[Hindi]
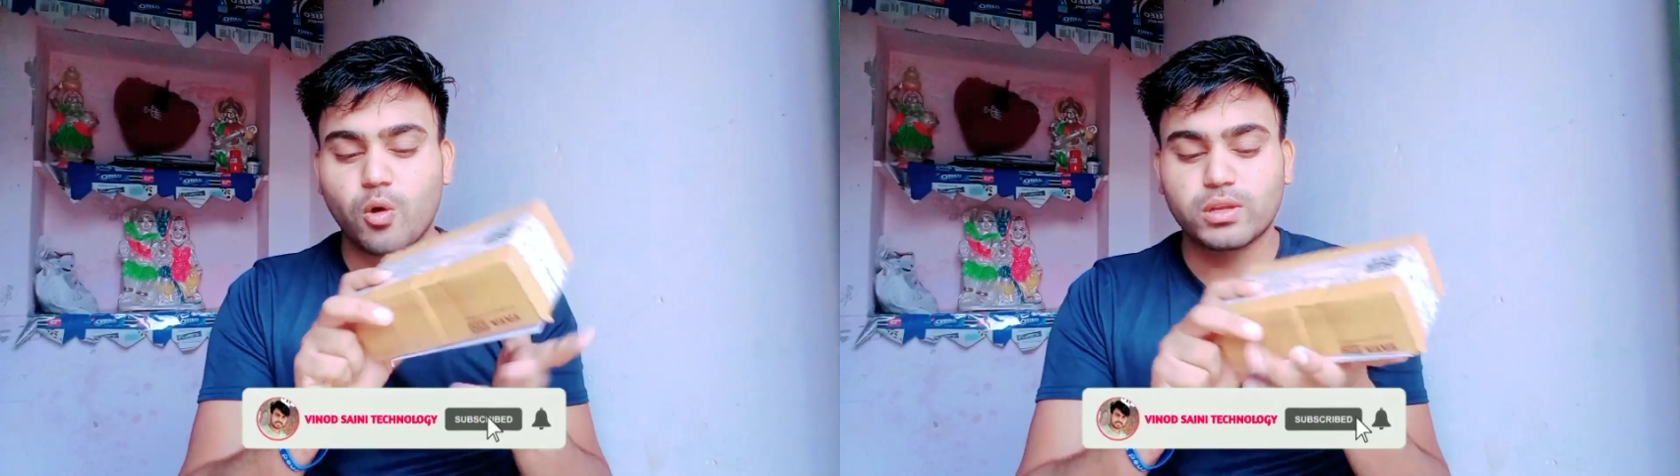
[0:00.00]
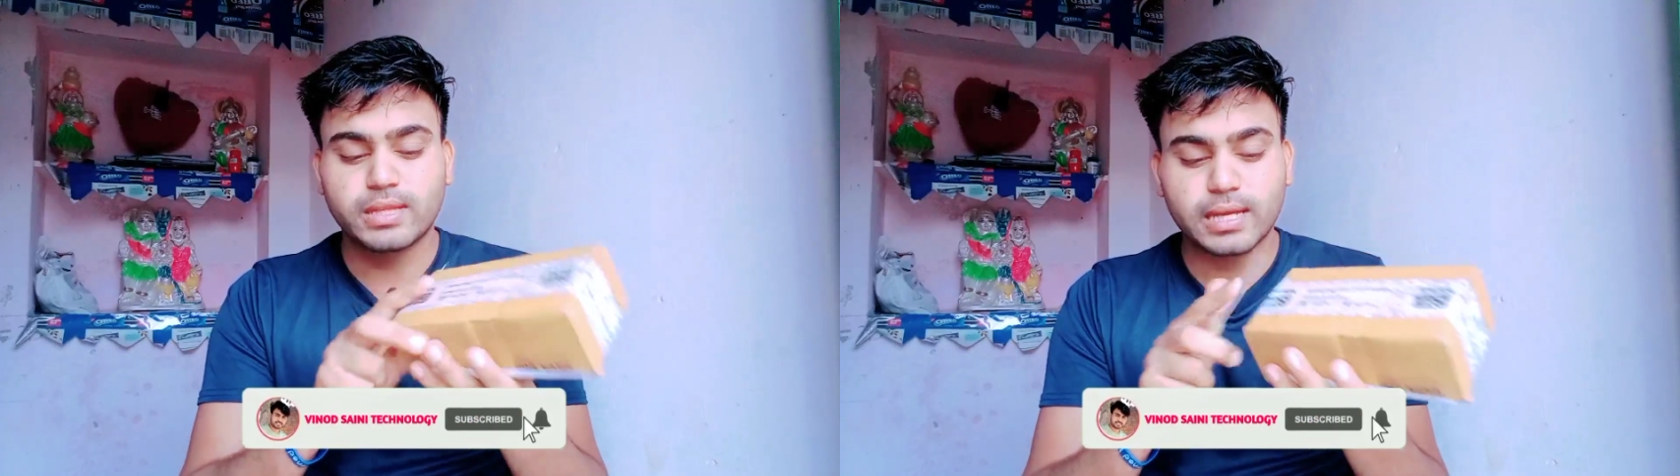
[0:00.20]

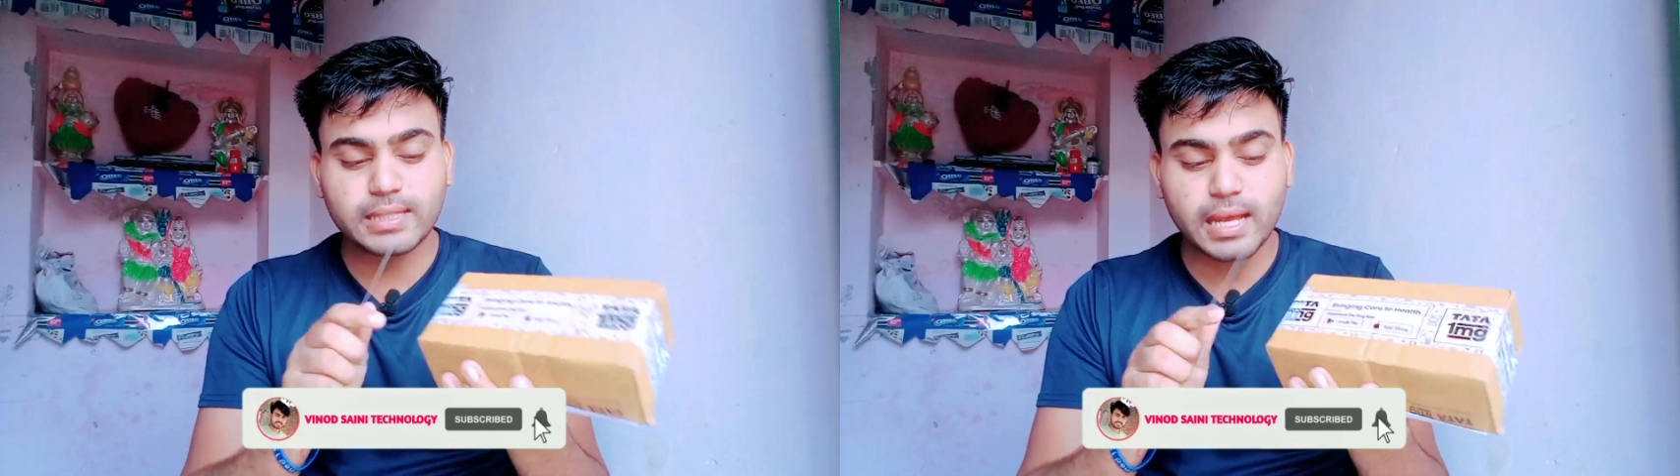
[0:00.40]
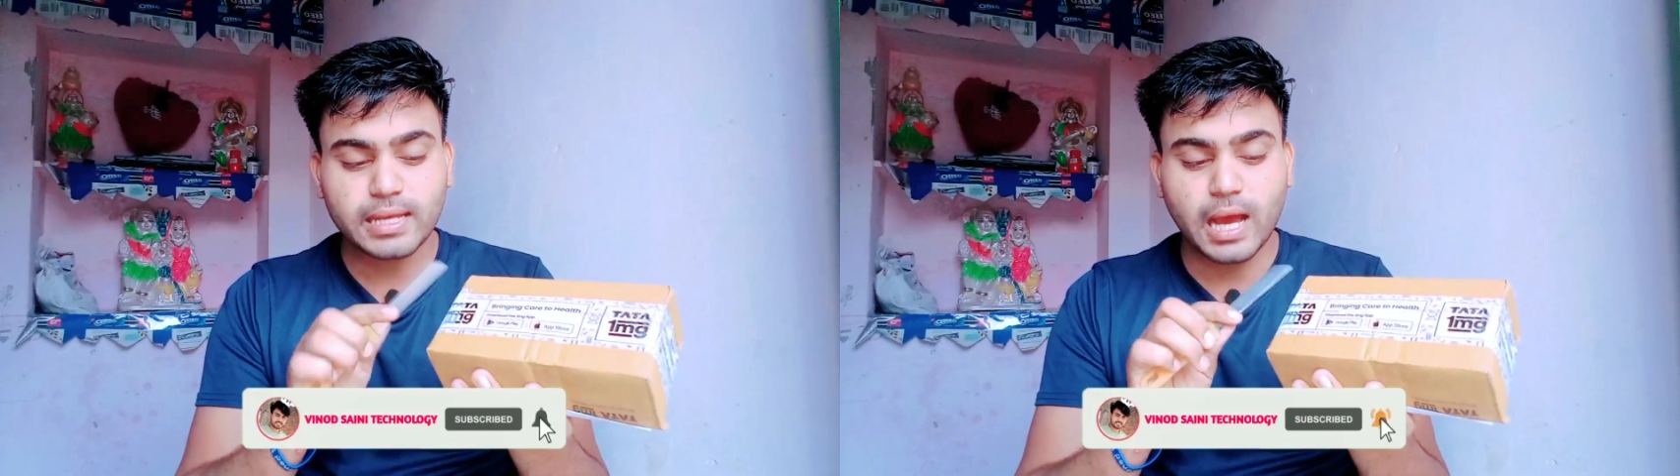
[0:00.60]
और
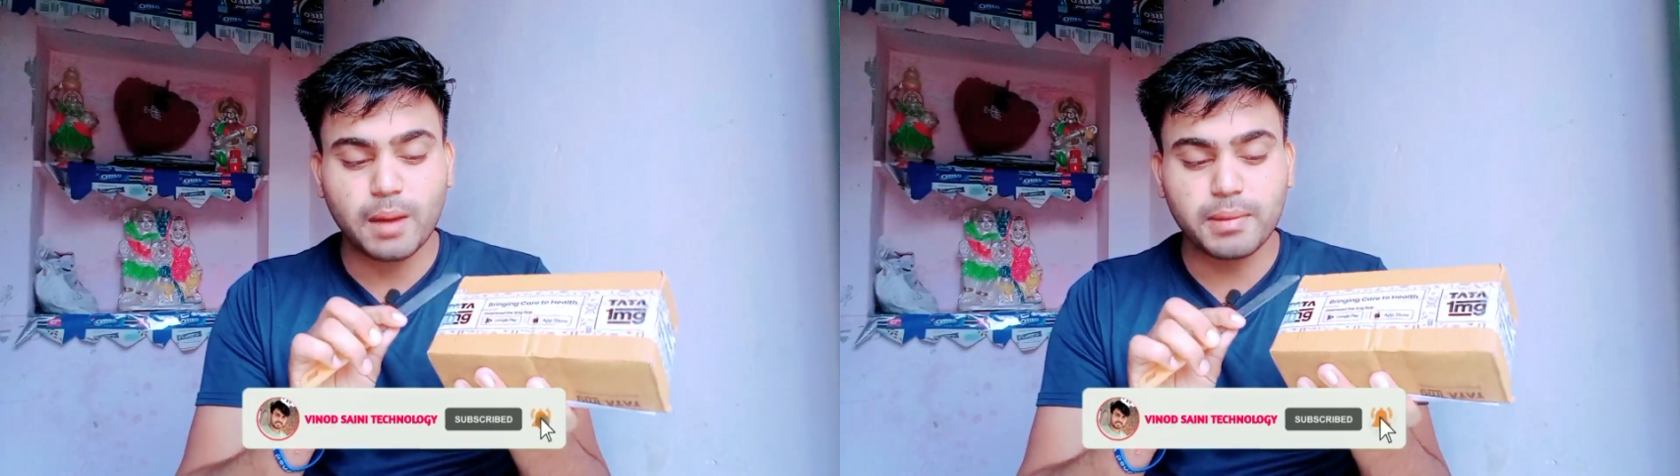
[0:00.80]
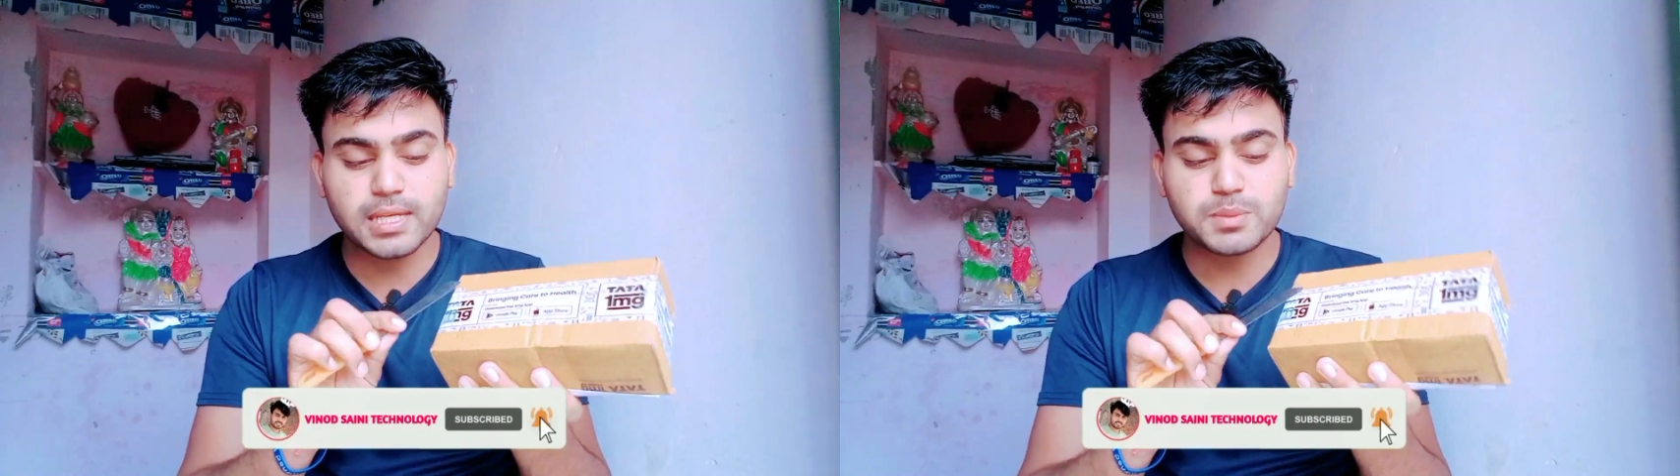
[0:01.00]
देखते हैं कि
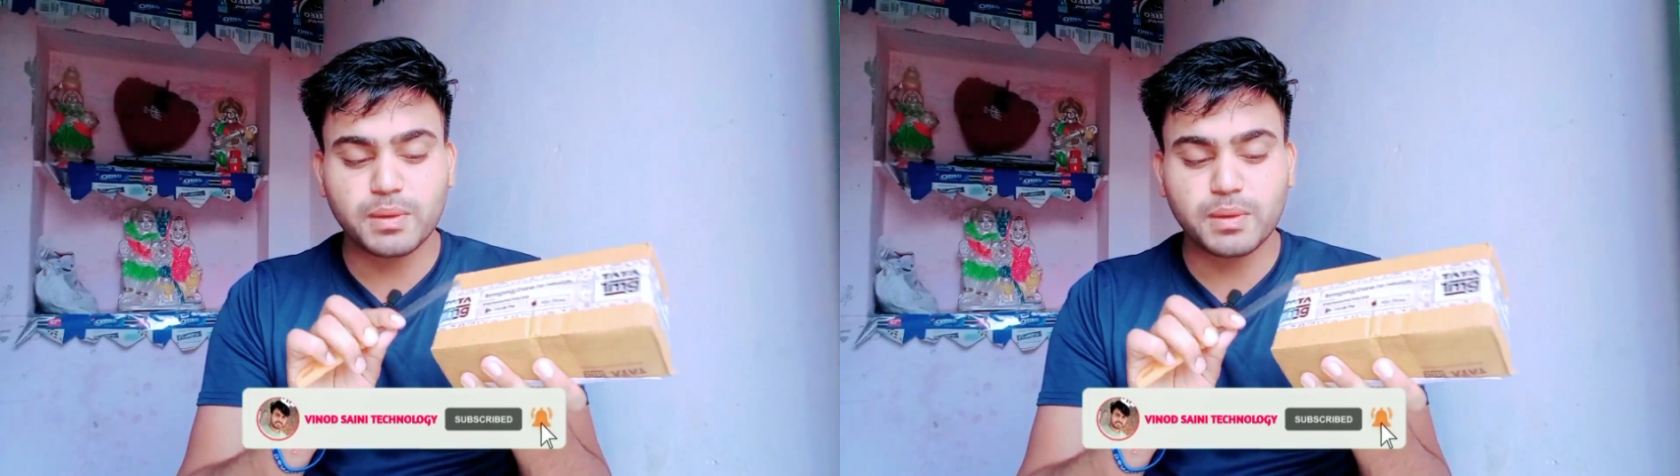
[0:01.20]
हमें किस